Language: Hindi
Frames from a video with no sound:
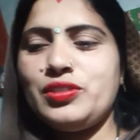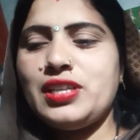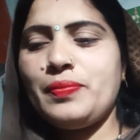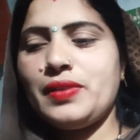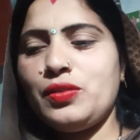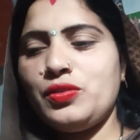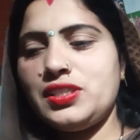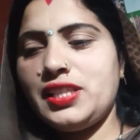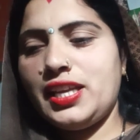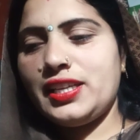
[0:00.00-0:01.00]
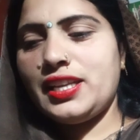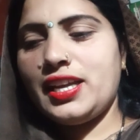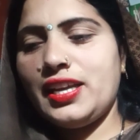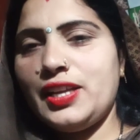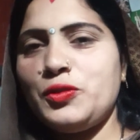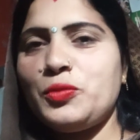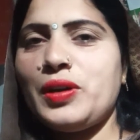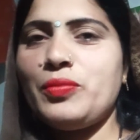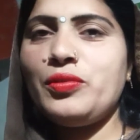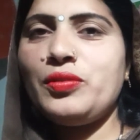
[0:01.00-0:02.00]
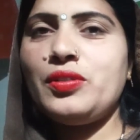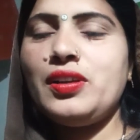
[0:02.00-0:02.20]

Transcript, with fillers: मुझे आपका कुछ देखना है तो बाबू